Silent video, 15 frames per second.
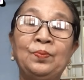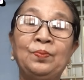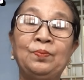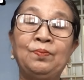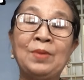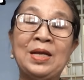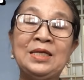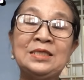
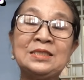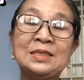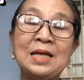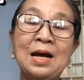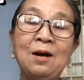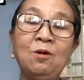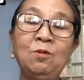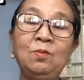bảy
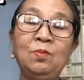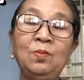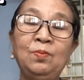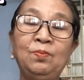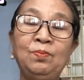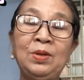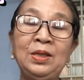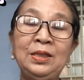sáu
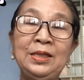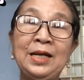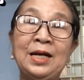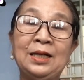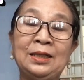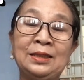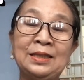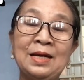bính
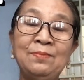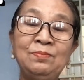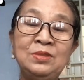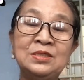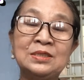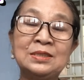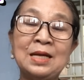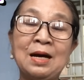dần
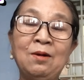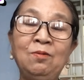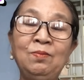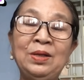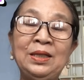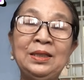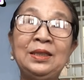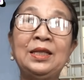tám sáu
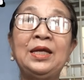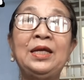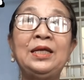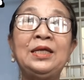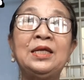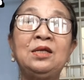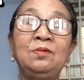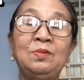bính tý
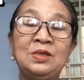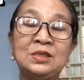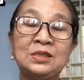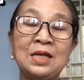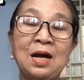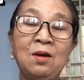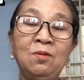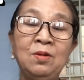chín mươi
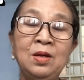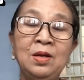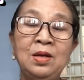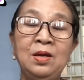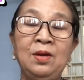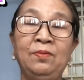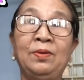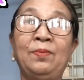sáu
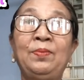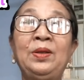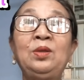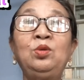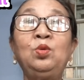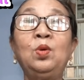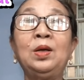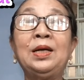và bính
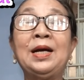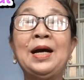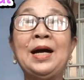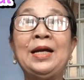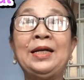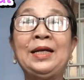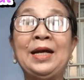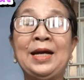tuất
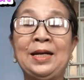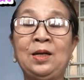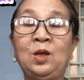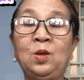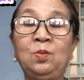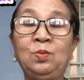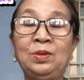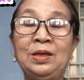hai
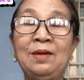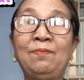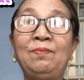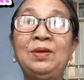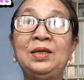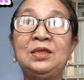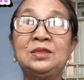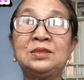
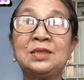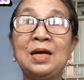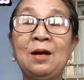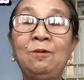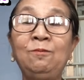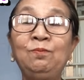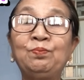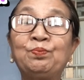nghìn sáu